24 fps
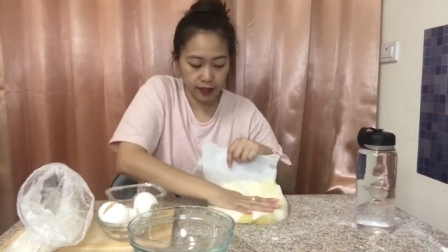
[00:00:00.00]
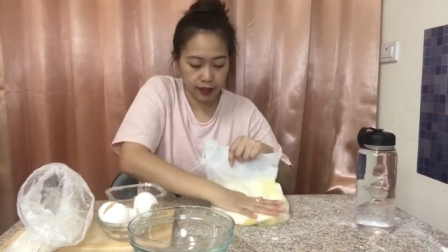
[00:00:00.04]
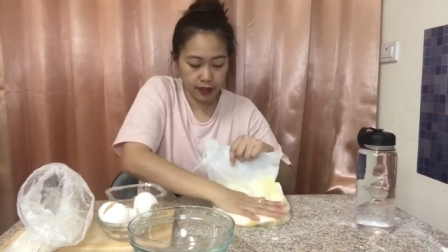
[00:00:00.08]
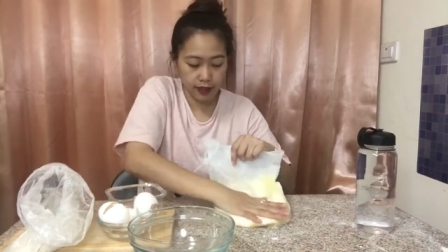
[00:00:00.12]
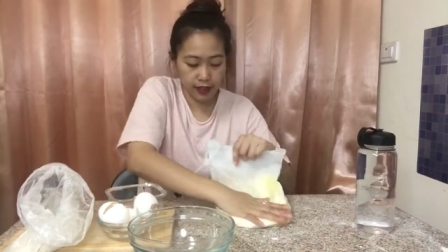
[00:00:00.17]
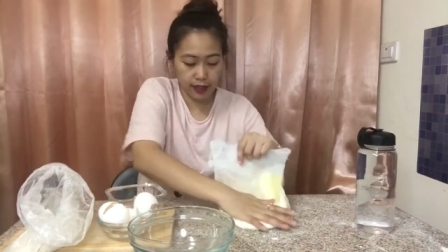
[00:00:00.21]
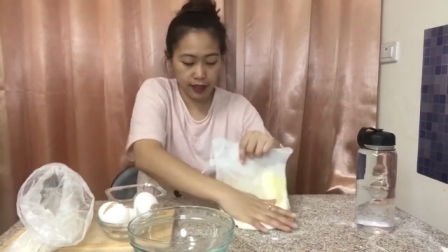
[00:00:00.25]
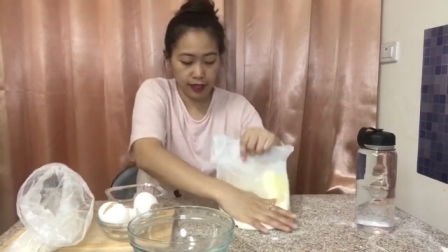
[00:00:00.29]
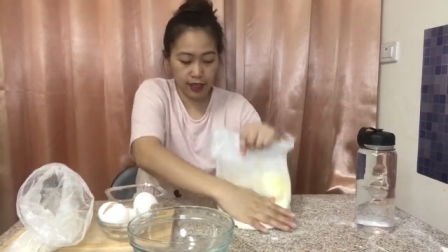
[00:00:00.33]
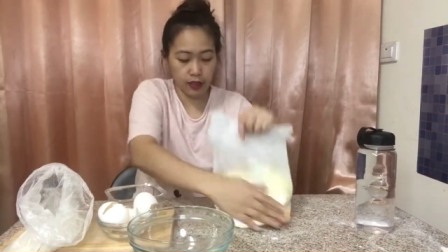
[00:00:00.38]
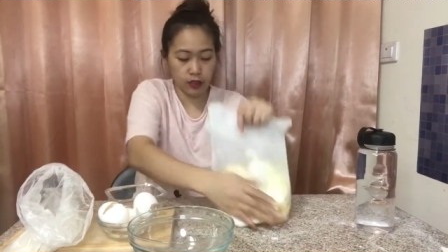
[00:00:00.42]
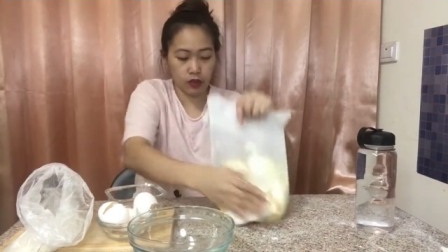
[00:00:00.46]

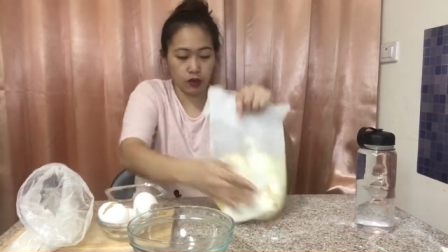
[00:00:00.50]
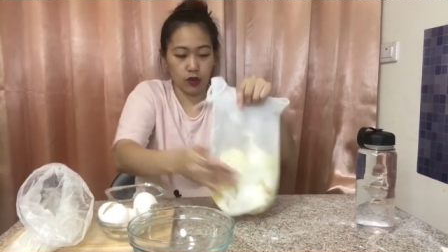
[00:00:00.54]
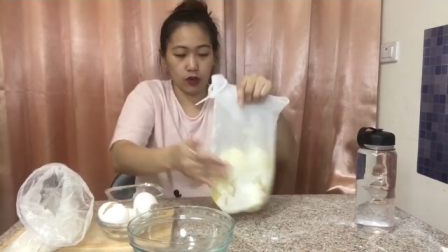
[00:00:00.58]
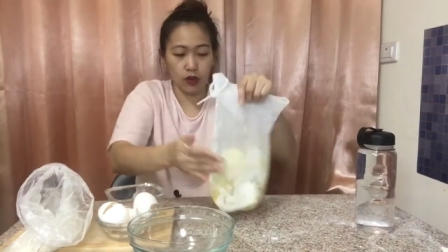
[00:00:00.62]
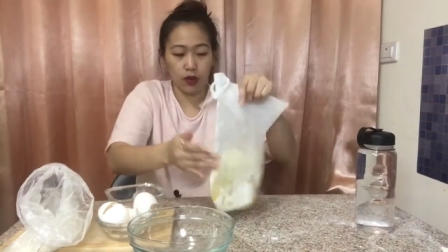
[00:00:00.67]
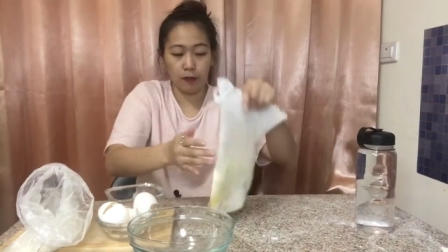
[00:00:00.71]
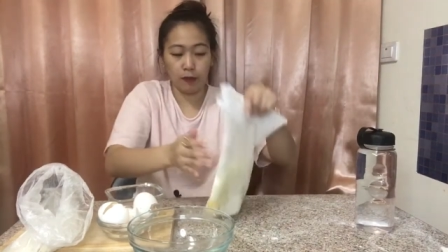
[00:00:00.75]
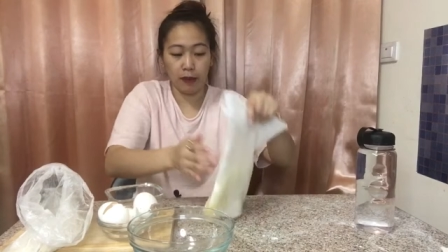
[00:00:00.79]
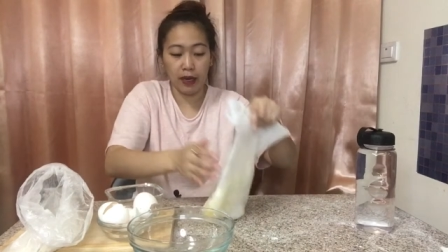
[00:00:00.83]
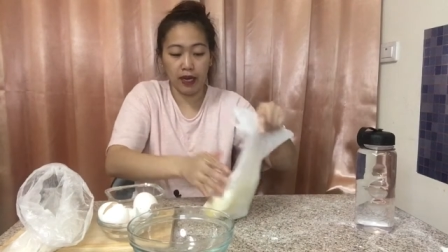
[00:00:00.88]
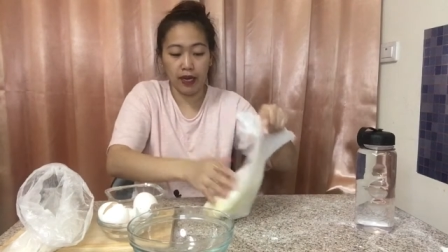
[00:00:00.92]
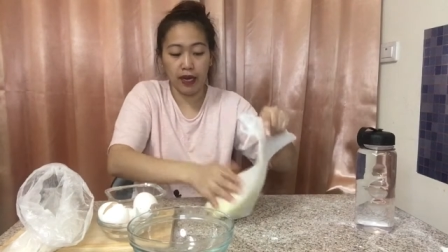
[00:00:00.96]
i-ano,
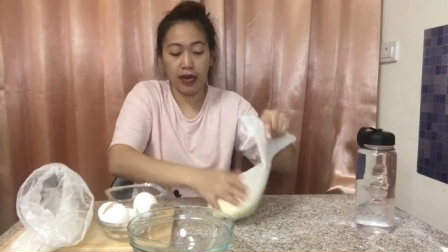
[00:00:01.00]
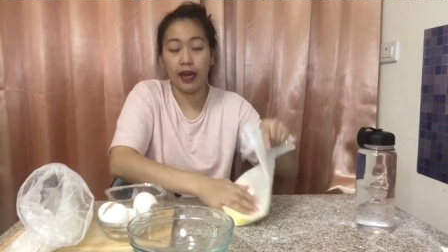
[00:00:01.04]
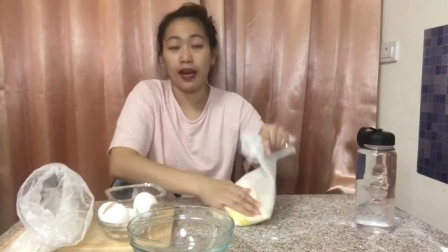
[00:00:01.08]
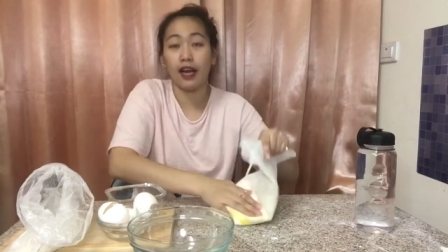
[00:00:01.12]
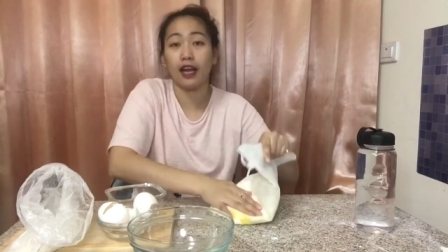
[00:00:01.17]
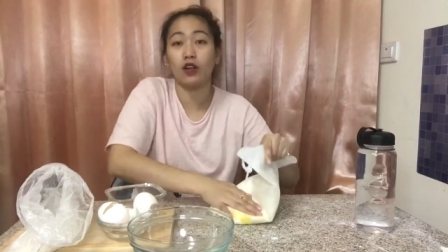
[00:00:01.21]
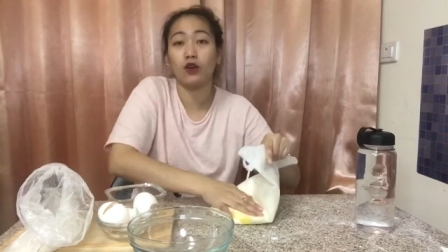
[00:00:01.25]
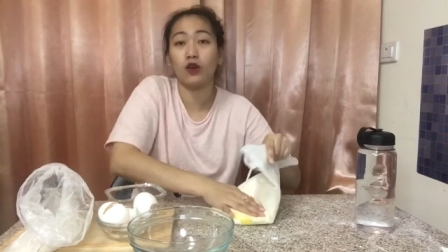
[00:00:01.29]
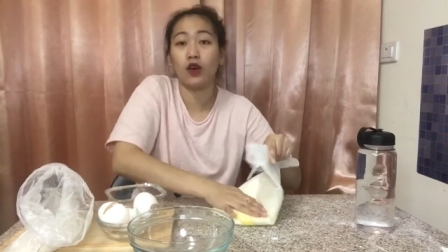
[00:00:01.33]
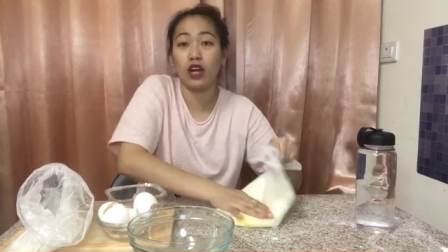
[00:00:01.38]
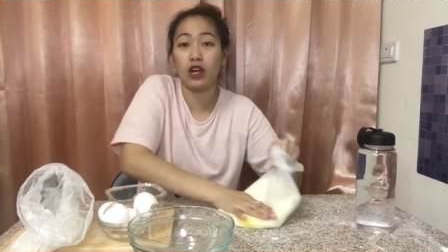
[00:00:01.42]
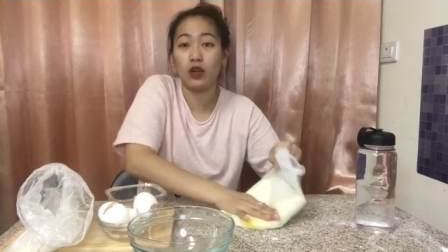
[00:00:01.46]

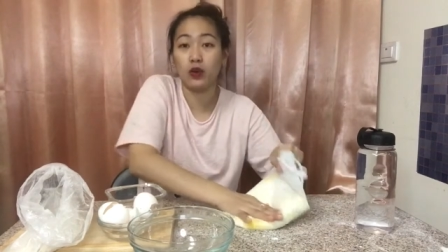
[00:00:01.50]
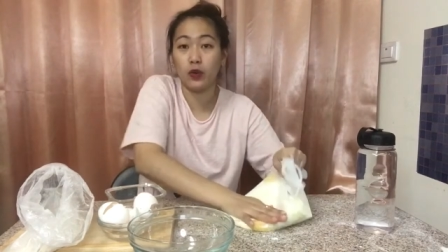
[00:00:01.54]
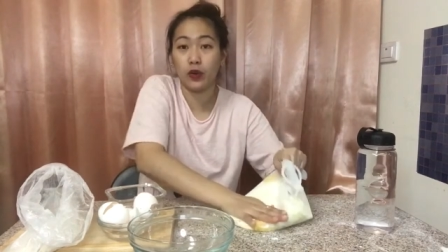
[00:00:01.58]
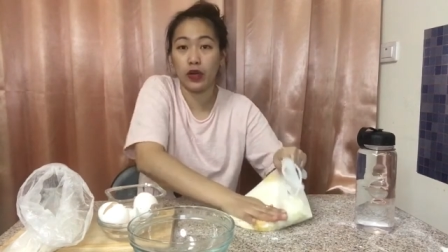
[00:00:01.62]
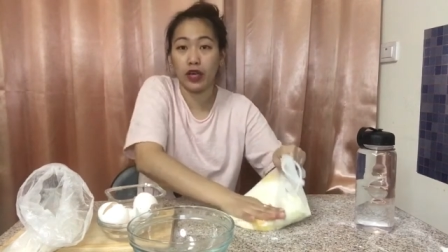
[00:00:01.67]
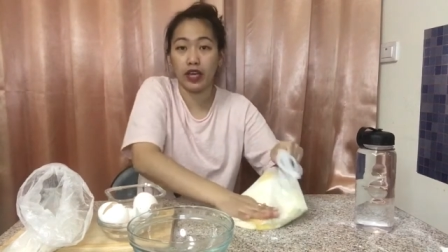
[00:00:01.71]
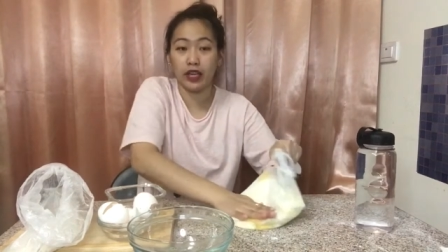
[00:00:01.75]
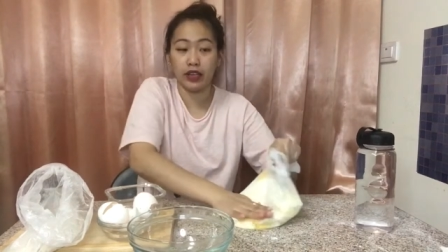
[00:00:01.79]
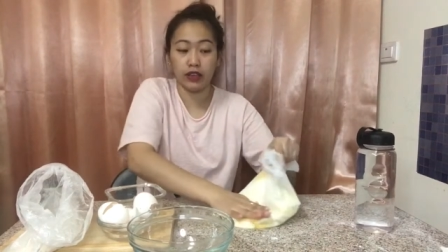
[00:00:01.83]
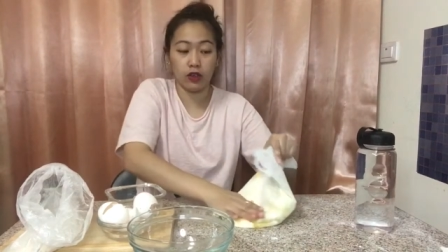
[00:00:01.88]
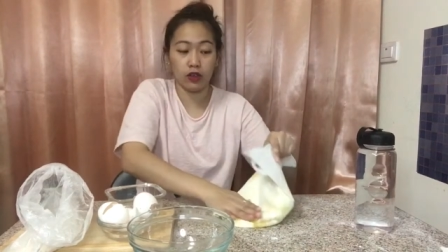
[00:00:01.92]
pagkahalo-haluin.